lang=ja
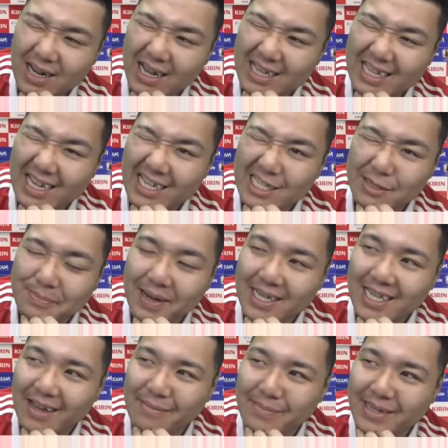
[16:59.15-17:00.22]
ラーな、
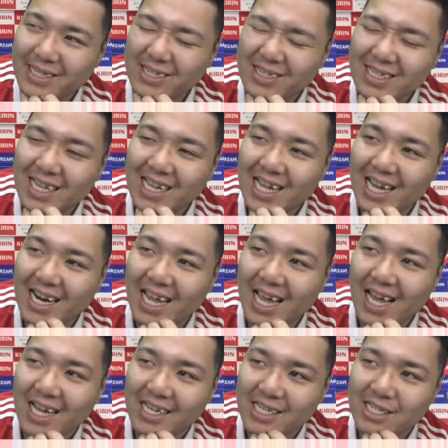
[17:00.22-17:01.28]
スパキャンミスったな、あれ。
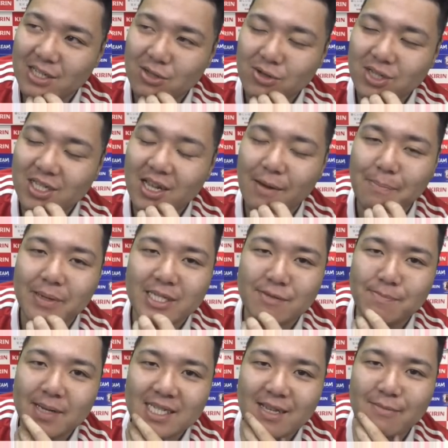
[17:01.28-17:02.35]
そしてやっぱ
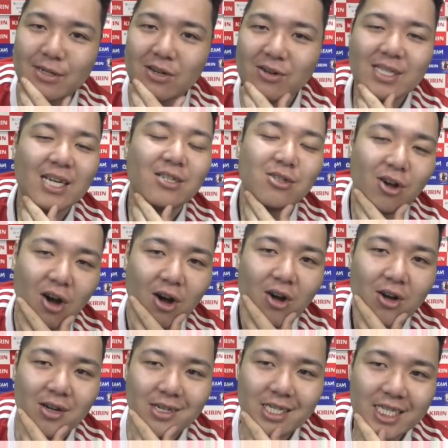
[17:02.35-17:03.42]
スパサブロナウド、
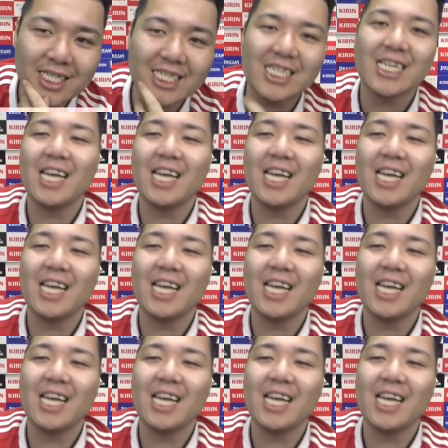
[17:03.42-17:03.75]
異次